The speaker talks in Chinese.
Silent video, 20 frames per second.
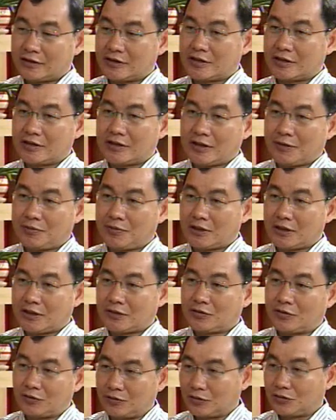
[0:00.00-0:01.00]
这些比较
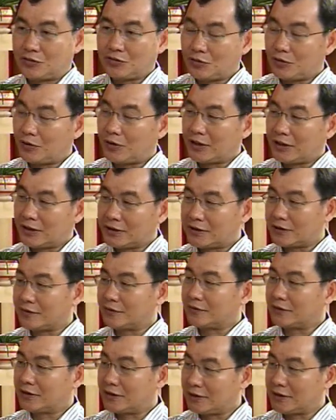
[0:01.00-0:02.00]
种族化的这
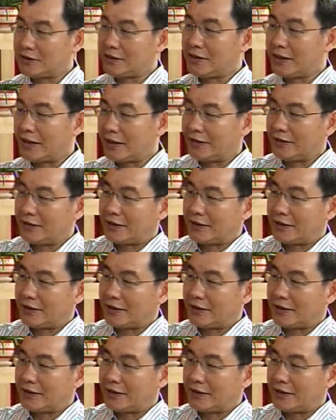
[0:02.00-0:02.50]
种课题啊，